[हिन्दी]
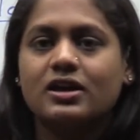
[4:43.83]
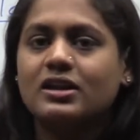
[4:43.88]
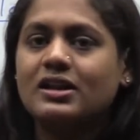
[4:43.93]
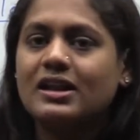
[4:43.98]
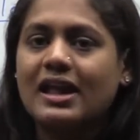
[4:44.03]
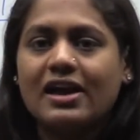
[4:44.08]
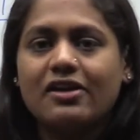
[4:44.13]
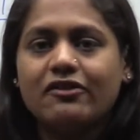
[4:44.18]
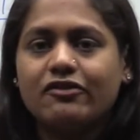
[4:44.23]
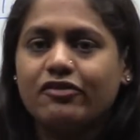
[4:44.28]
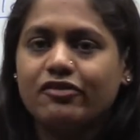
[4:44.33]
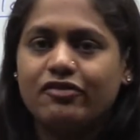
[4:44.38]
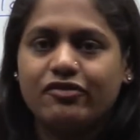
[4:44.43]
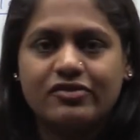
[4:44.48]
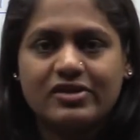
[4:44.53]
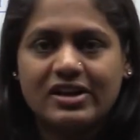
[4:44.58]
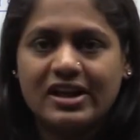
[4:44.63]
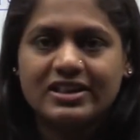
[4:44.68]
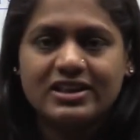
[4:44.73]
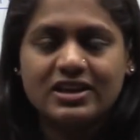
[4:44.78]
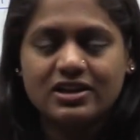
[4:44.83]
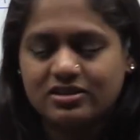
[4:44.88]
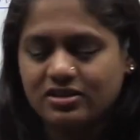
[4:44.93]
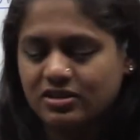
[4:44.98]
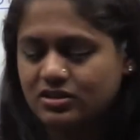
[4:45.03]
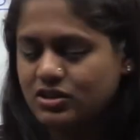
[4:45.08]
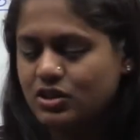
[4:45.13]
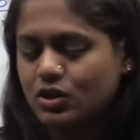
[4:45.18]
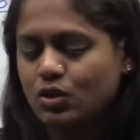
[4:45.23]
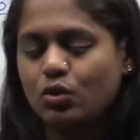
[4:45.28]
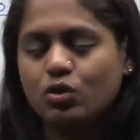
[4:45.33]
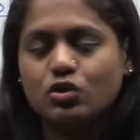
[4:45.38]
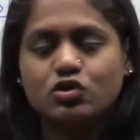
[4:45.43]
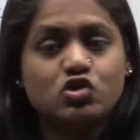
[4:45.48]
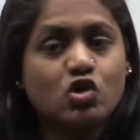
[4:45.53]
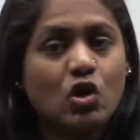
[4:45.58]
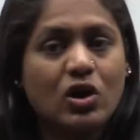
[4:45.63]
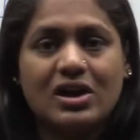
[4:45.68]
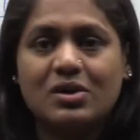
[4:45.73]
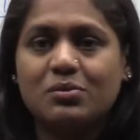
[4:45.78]
लाइव नहीं देख सकते हो
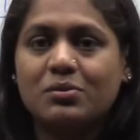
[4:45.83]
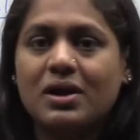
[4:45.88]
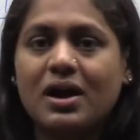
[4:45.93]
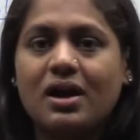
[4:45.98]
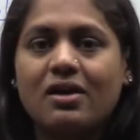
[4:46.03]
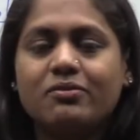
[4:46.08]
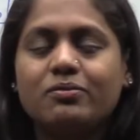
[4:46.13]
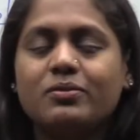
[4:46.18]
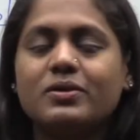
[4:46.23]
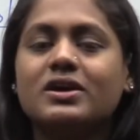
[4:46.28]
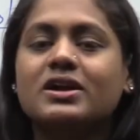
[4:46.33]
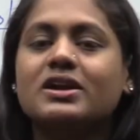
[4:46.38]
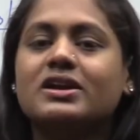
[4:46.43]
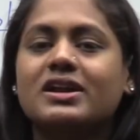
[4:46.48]
सॉइल में आप